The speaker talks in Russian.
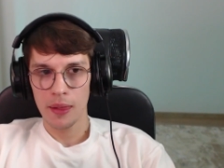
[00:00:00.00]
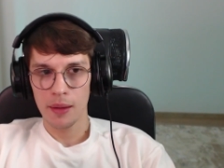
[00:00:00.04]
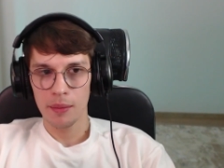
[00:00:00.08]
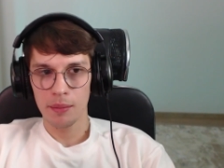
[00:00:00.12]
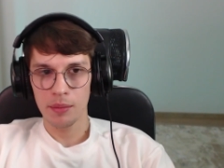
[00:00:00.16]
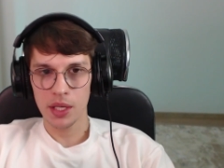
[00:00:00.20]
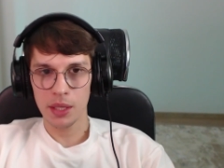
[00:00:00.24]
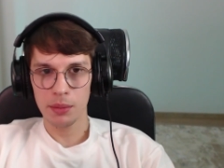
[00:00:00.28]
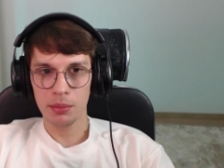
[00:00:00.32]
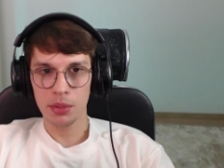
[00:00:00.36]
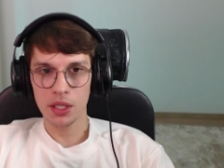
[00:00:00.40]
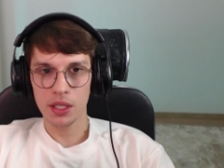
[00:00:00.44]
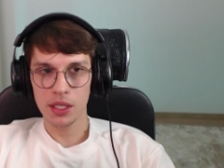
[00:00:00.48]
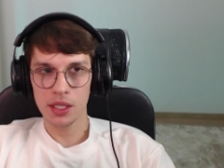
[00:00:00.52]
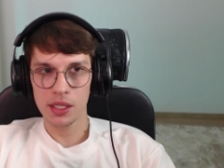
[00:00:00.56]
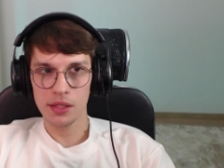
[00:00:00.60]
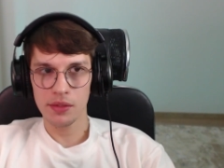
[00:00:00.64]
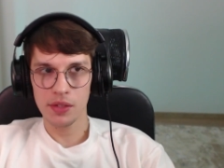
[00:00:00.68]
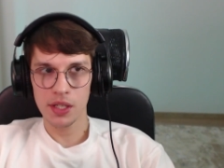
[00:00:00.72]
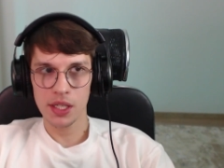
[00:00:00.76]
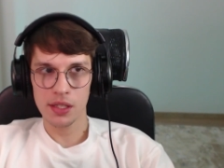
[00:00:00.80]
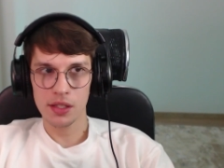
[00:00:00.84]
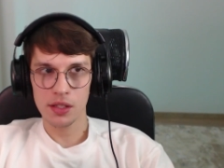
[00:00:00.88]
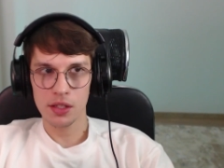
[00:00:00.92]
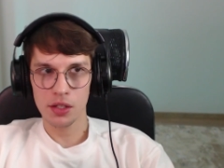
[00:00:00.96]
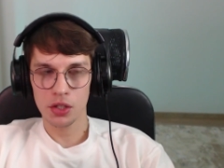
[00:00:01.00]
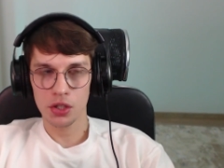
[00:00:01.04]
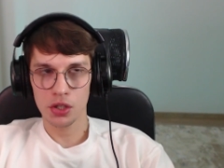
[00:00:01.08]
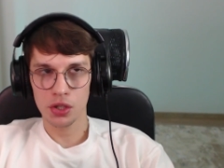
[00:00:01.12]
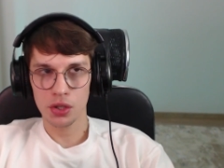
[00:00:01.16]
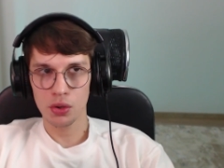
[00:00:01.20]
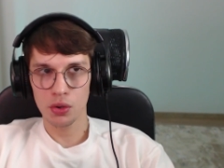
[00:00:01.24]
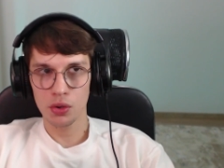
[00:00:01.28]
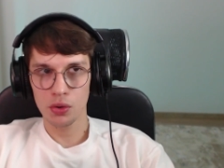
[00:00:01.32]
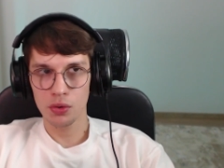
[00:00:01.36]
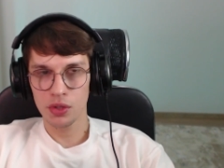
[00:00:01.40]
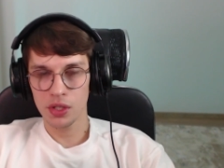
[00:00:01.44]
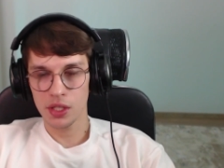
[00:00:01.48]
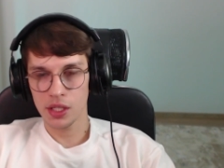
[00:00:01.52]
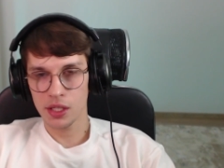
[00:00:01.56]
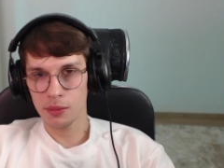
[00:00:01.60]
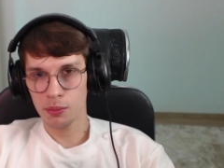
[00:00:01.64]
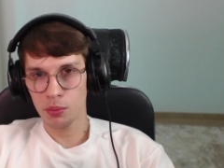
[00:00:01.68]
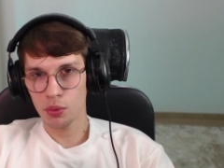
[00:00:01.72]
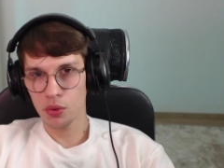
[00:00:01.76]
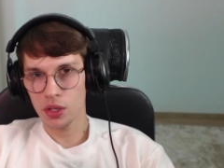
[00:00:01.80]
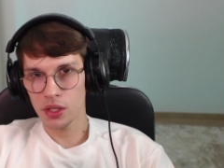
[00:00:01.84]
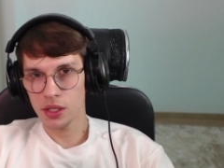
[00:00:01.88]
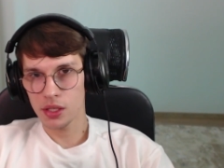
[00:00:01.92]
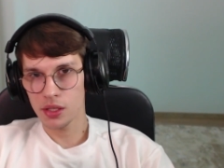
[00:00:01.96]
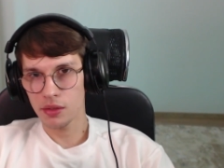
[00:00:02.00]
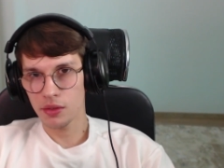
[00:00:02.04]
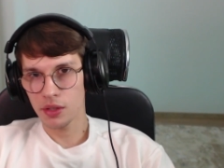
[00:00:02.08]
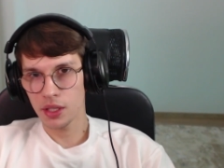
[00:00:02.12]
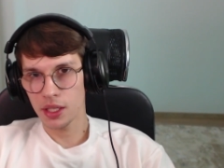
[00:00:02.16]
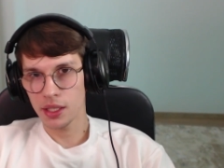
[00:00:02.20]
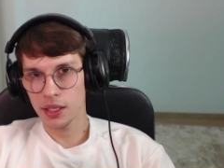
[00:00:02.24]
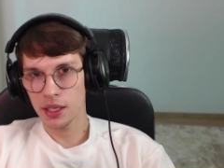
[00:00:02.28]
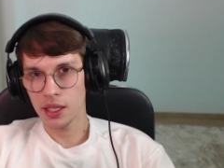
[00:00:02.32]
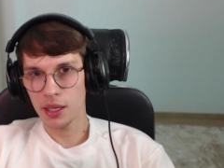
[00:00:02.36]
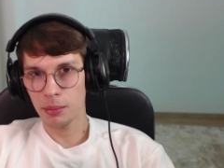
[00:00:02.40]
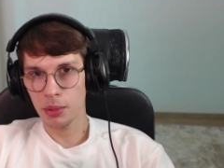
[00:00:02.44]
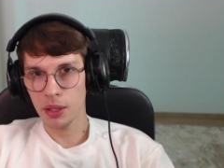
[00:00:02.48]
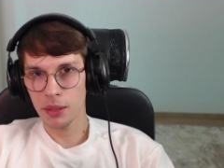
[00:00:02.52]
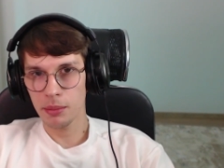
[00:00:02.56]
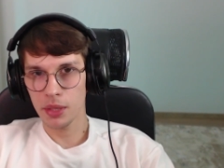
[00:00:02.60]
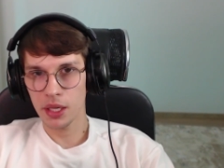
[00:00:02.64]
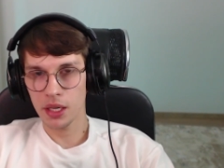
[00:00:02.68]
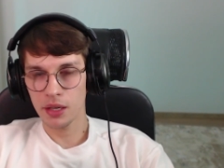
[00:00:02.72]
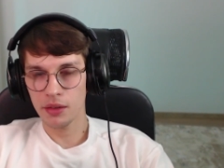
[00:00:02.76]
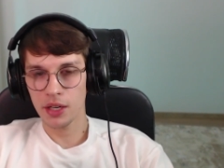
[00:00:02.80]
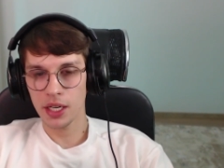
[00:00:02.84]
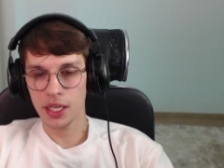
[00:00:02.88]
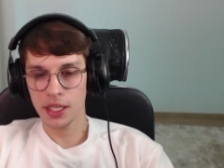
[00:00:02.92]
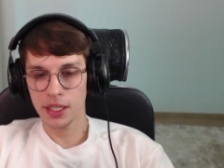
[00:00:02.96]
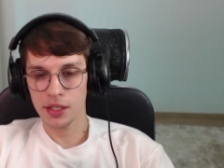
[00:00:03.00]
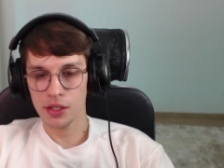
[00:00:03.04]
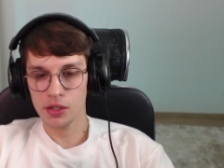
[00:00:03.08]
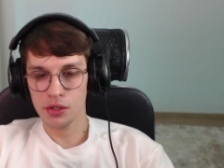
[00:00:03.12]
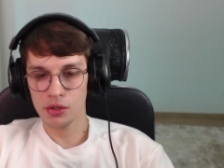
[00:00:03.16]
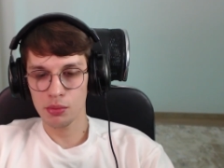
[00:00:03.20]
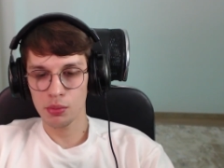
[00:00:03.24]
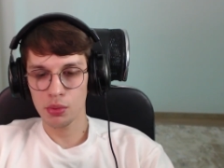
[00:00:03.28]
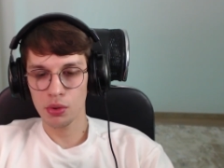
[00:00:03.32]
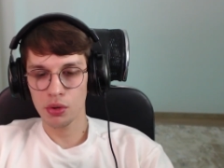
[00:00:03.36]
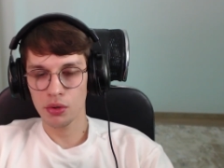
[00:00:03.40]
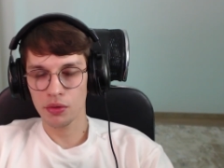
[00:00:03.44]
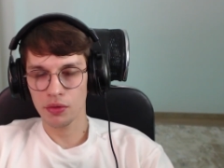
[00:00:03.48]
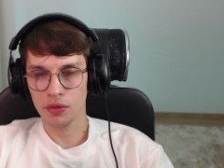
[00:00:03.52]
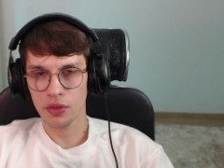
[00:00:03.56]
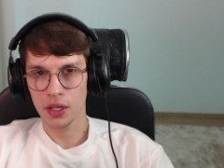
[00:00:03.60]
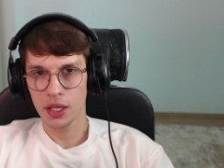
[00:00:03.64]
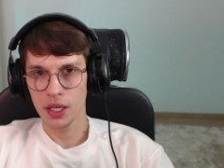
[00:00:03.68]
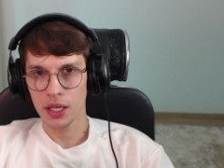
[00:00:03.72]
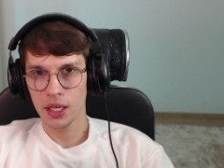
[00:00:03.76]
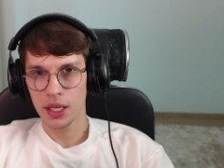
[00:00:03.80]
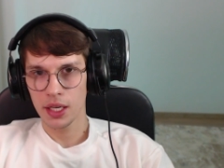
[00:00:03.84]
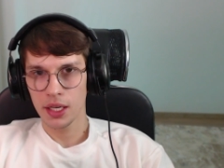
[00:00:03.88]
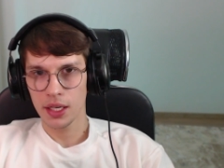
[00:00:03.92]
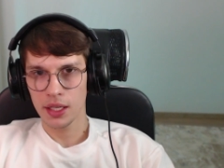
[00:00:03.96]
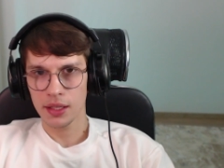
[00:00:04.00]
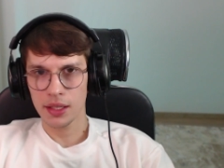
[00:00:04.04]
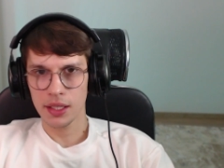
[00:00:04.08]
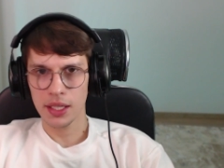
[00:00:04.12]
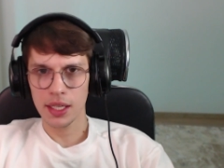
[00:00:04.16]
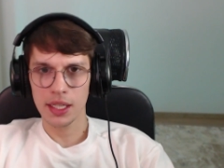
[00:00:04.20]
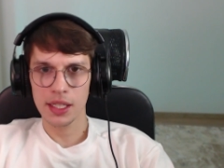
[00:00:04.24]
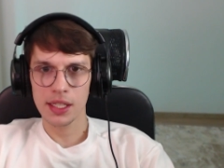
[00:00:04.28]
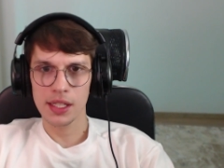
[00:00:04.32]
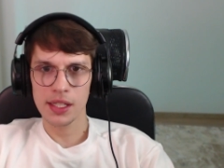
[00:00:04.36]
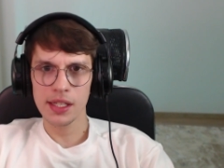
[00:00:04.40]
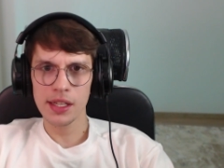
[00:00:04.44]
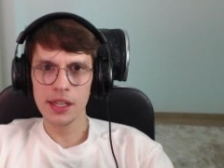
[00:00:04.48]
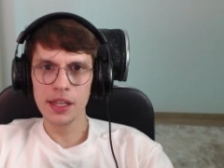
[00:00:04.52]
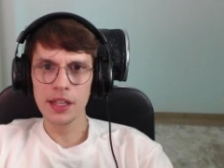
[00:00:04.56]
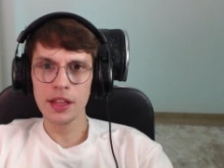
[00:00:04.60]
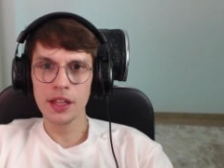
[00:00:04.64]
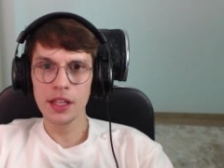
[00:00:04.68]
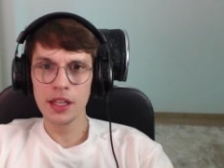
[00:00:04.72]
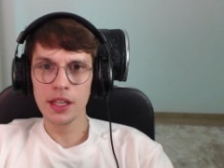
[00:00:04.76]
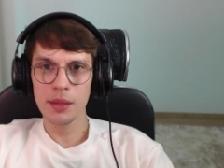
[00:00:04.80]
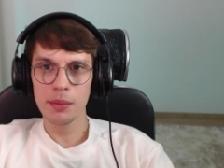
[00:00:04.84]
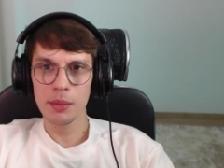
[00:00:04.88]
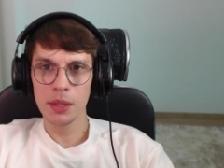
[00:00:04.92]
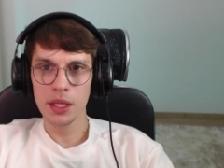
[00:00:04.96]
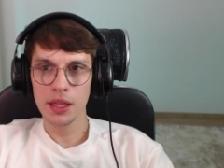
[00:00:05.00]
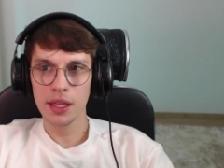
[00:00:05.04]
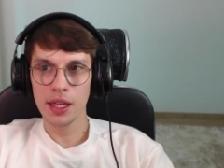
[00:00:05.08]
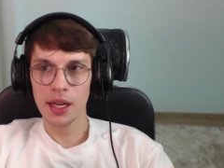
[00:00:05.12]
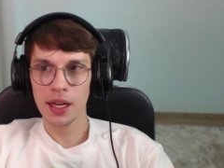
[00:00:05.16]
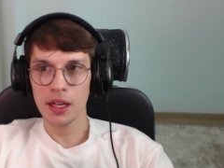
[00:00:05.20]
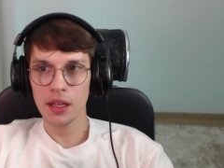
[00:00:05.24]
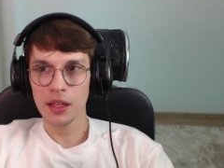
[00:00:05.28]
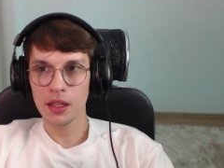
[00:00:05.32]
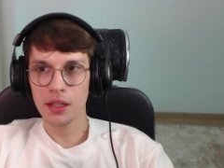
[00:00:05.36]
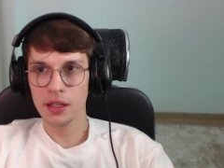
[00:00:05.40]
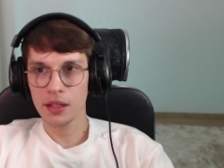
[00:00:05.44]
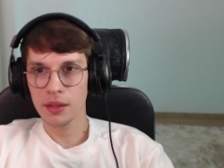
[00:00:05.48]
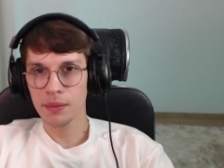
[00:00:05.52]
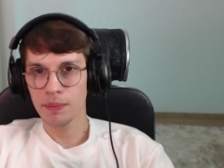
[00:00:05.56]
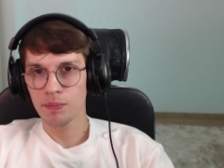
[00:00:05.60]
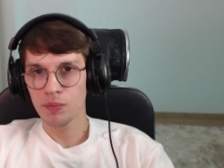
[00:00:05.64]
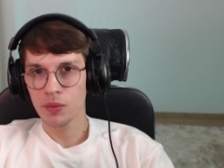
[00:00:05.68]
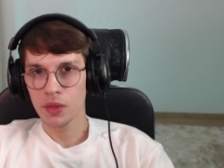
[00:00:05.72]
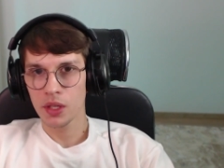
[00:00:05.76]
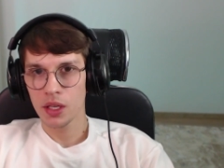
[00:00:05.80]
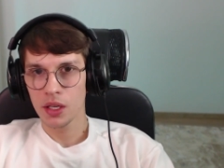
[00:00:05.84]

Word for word: Мне было известно, что люди использовали для пломбирования зубов драгоценные металлы,